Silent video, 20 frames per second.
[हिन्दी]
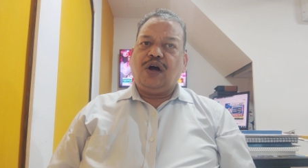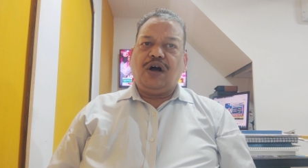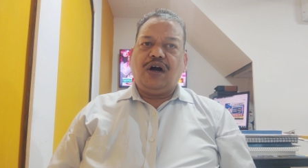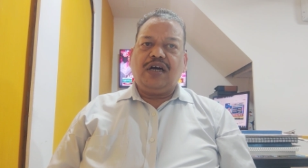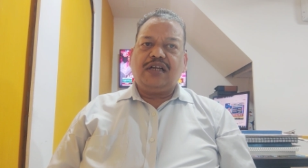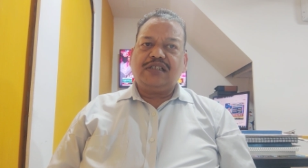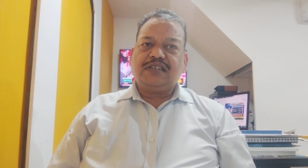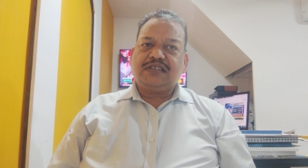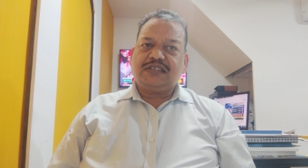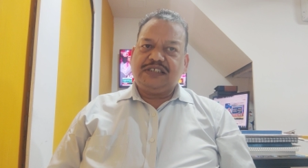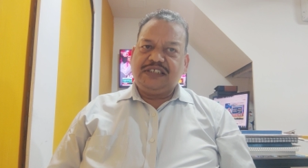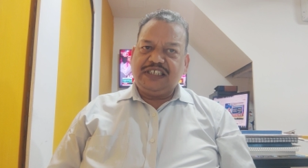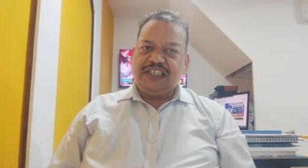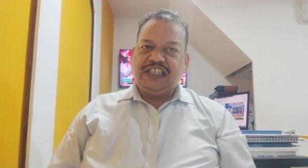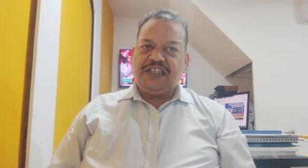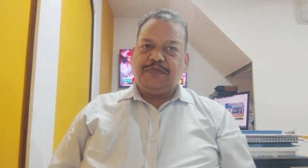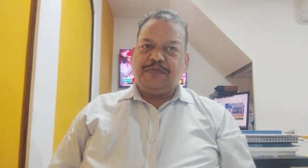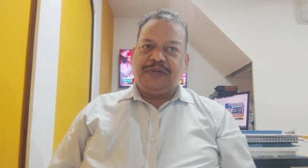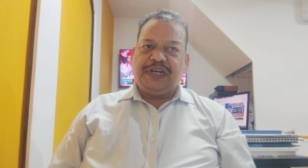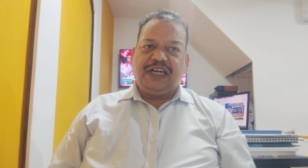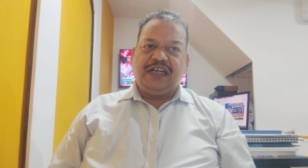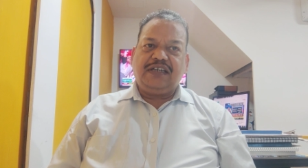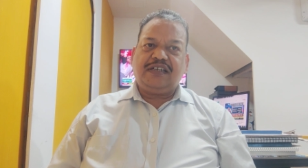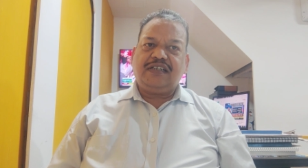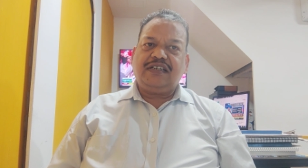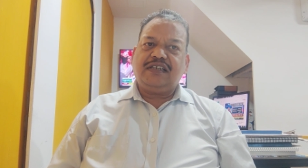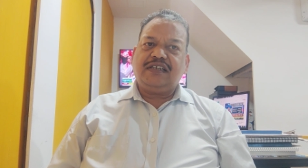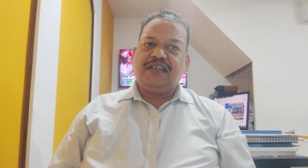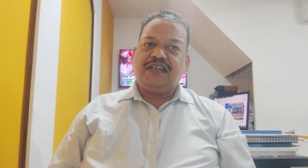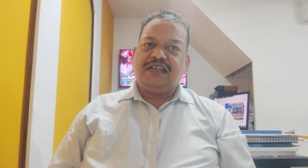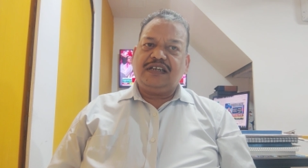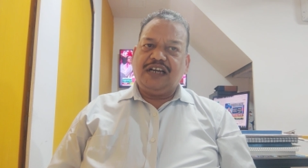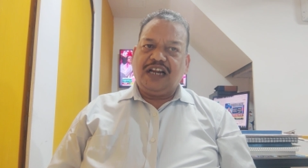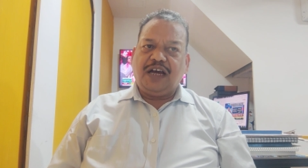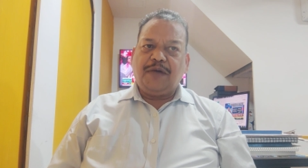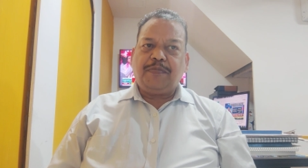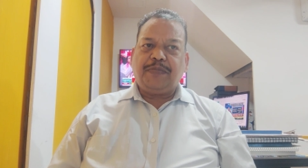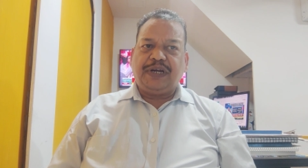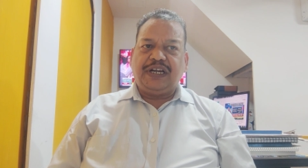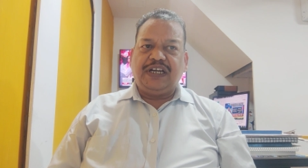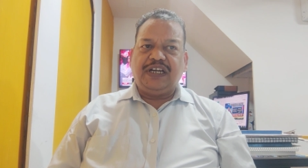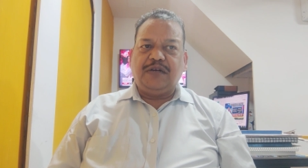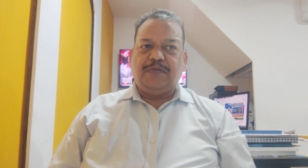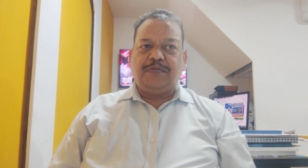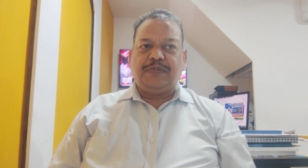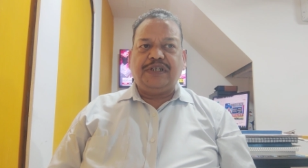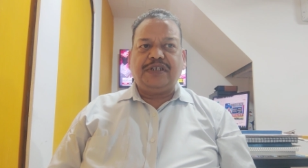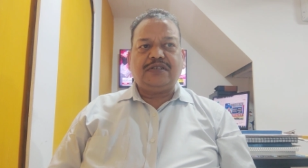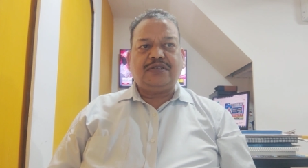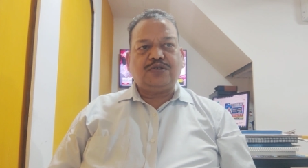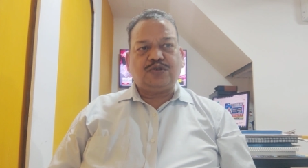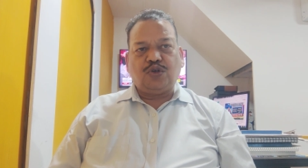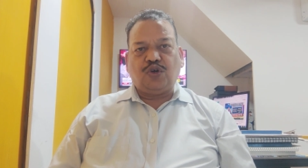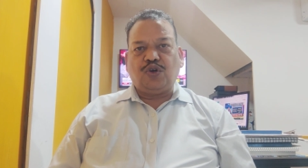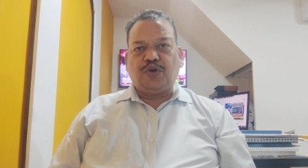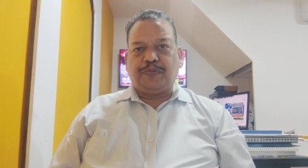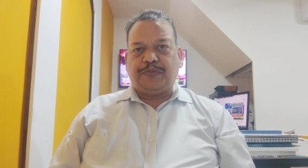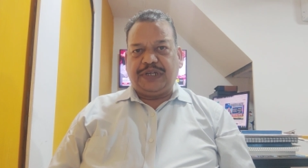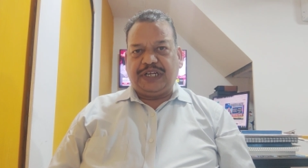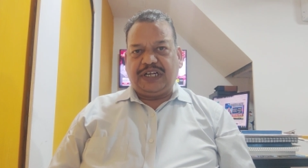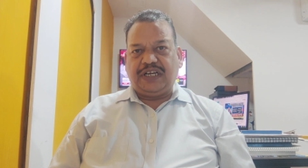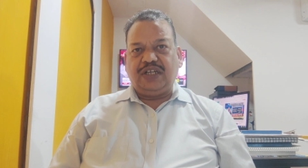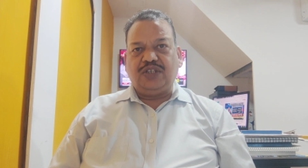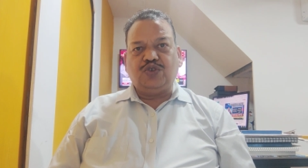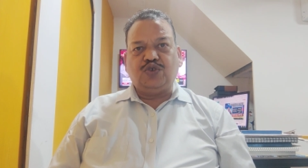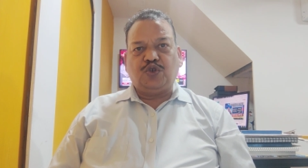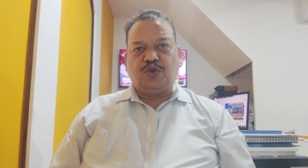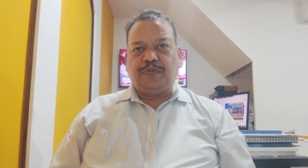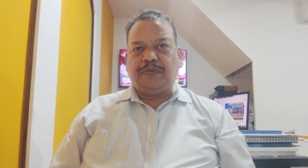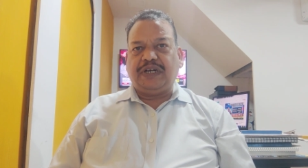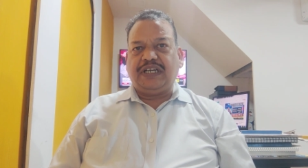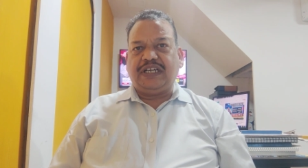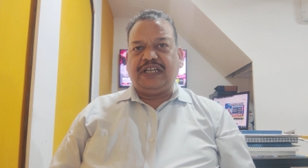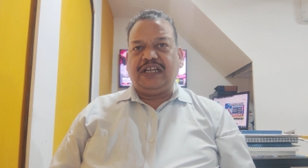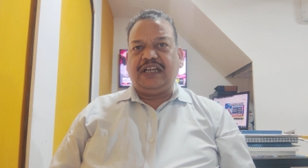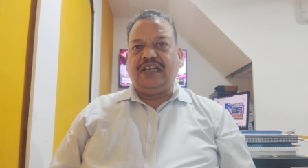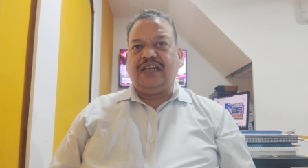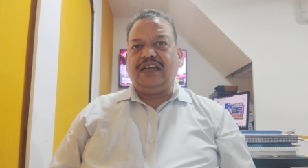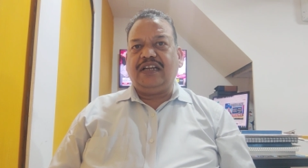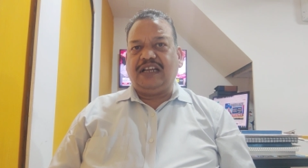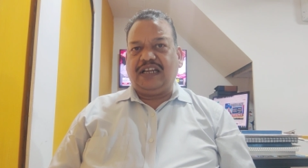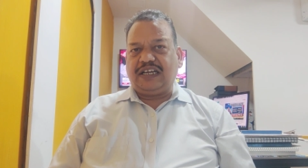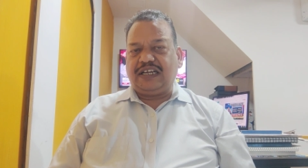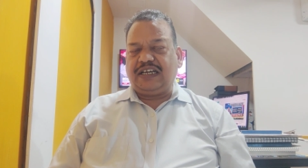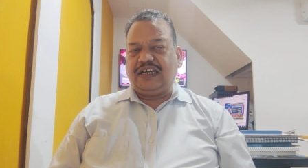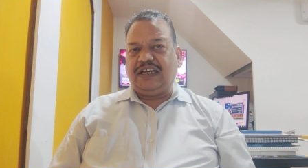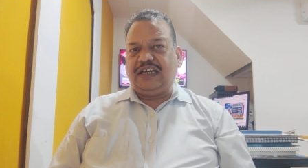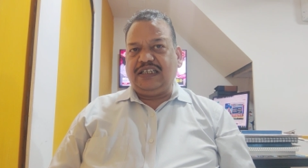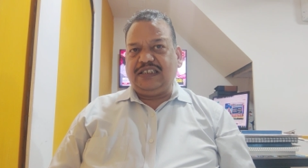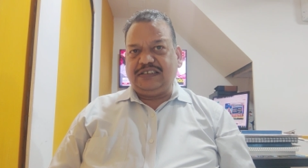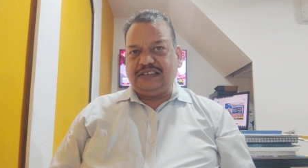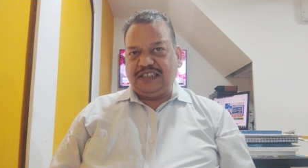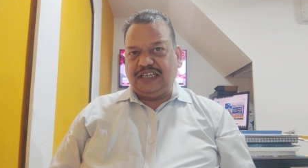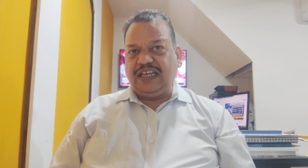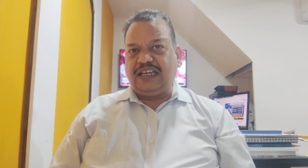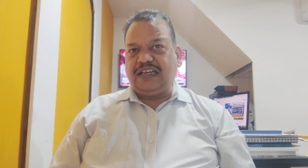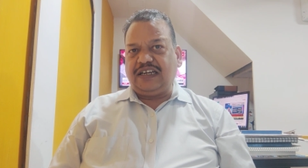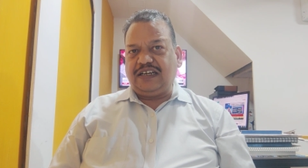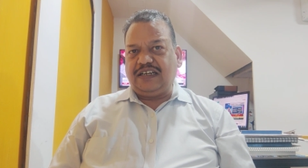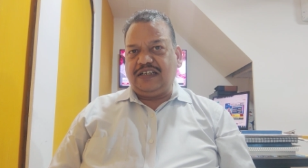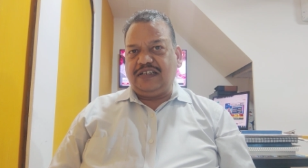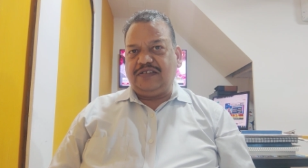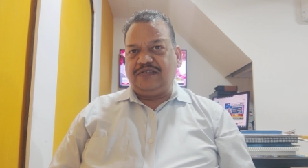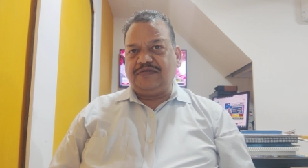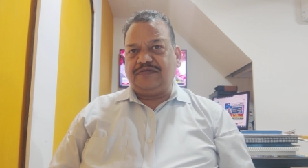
और सीट बेल्ट ना पहनने पर सौ रूपये का जुर्माना लगाया जाएगा